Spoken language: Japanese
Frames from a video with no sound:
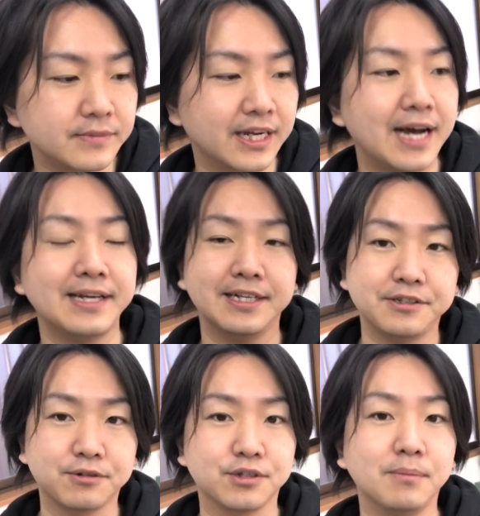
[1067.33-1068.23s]
買えないっ
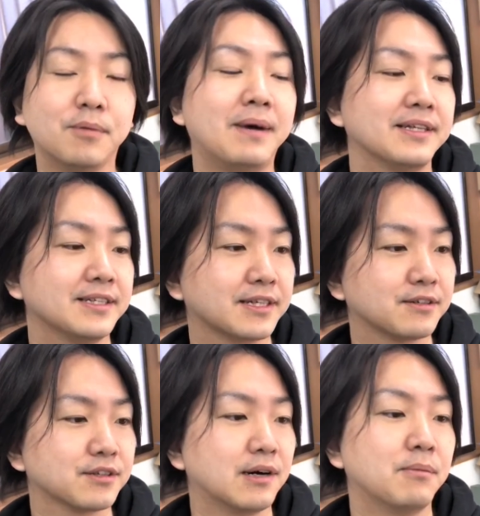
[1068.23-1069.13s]
てこともまあ出て
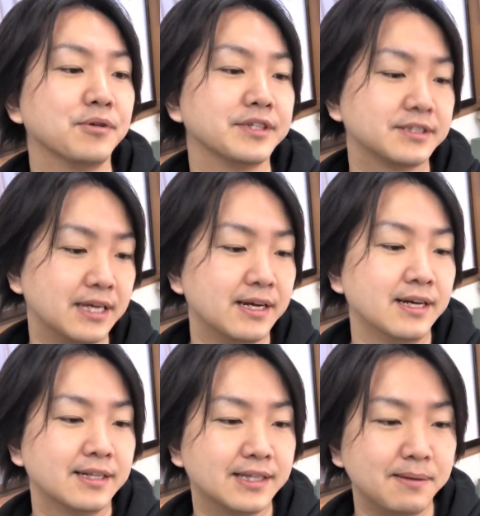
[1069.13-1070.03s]
くるとは思うんですね。
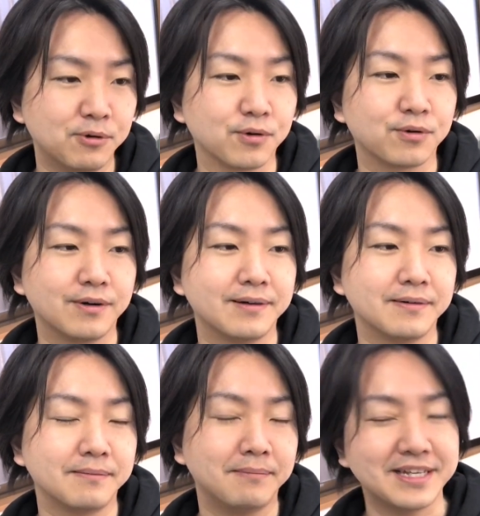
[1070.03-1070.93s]
でも
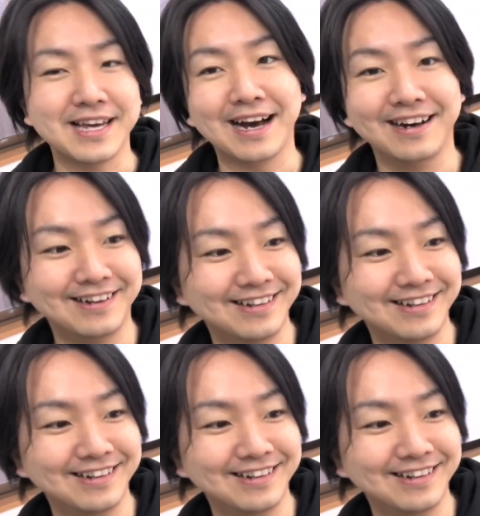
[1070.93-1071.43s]
まあいいや。